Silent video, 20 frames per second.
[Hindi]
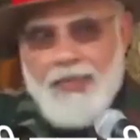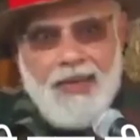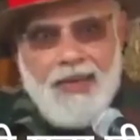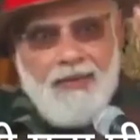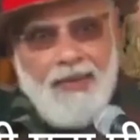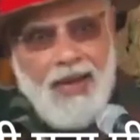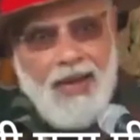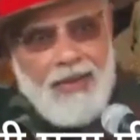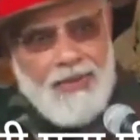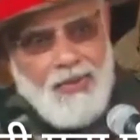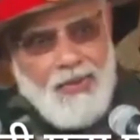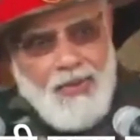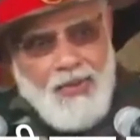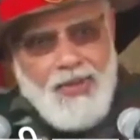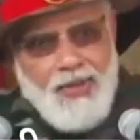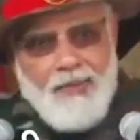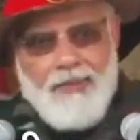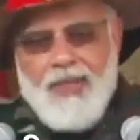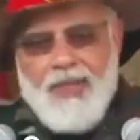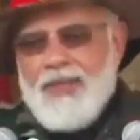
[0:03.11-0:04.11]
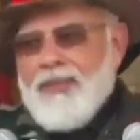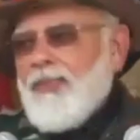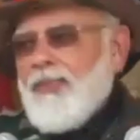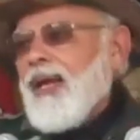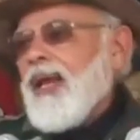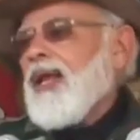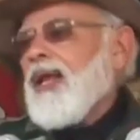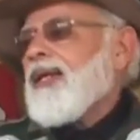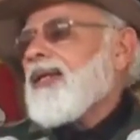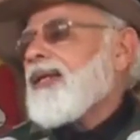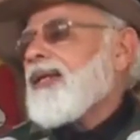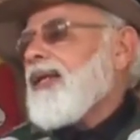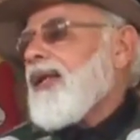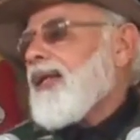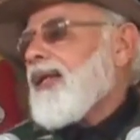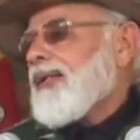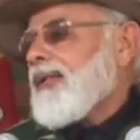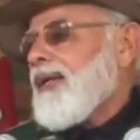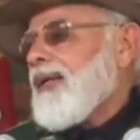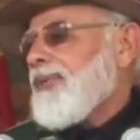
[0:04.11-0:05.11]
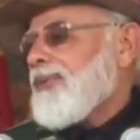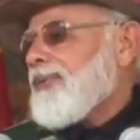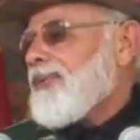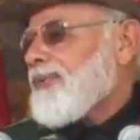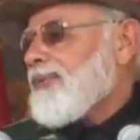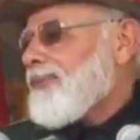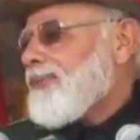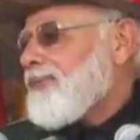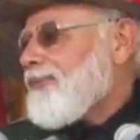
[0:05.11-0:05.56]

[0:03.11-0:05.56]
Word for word: परिवारजनों के बीच मनाने के लिए आता हूं